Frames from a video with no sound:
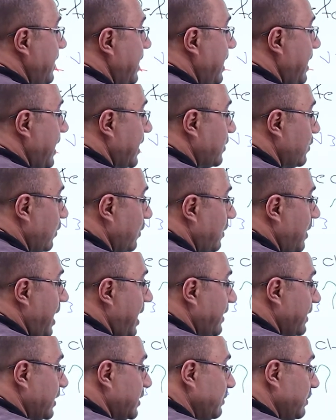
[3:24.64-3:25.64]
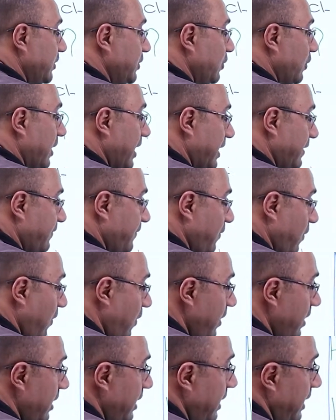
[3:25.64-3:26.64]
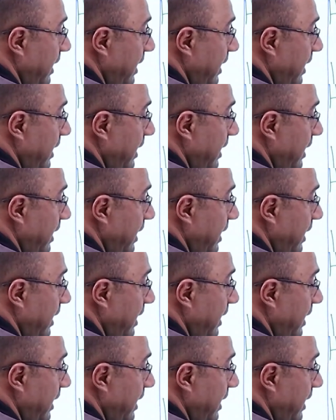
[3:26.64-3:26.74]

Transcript: دلالاته أكثر شيء مشهورات فور